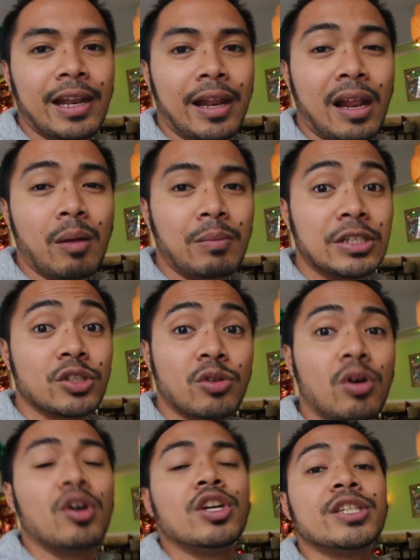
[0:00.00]
na na-miss
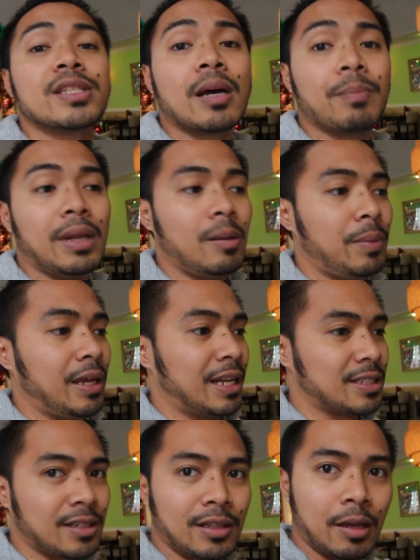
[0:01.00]
ko sa
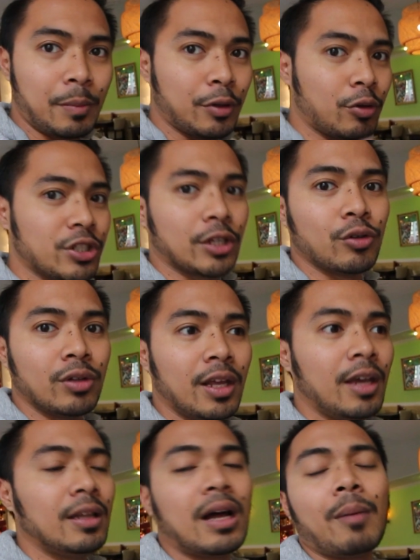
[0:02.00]
Pilipinas natikman ko siya
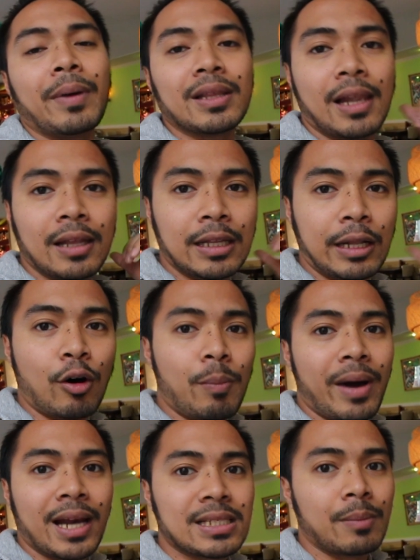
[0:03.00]
today nakapagdala din ako
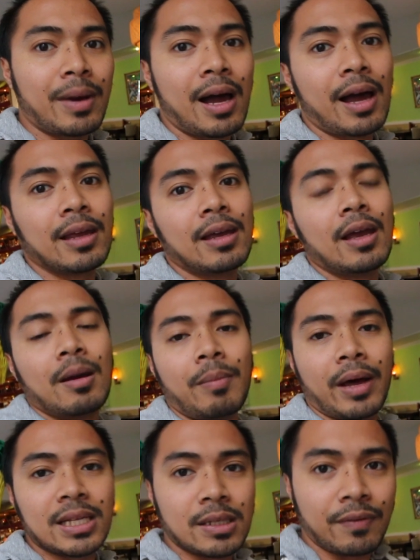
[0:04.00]
para sa bahay
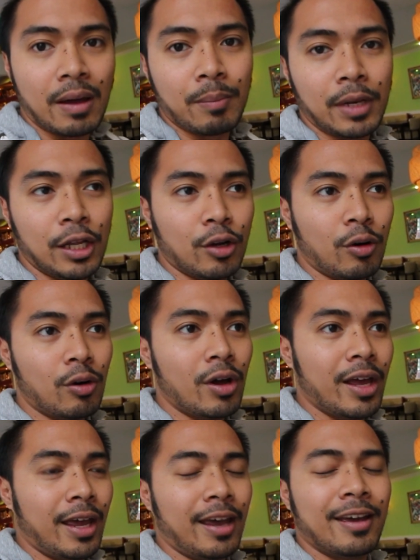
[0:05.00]
para sa family ko
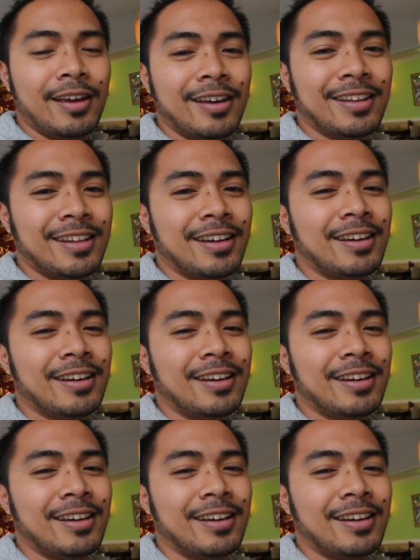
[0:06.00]
and